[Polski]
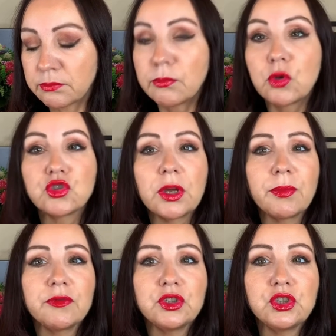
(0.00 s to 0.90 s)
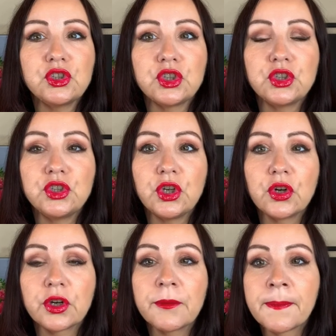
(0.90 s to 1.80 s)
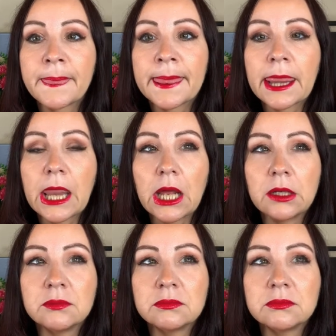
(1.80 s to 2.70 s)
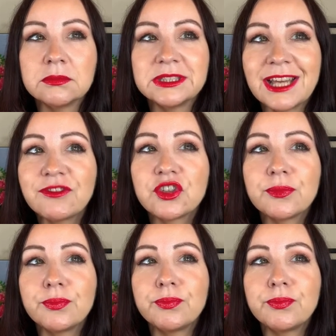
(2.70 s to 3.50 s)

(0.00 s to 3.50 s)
można powiedzieć, że Dior zawsze,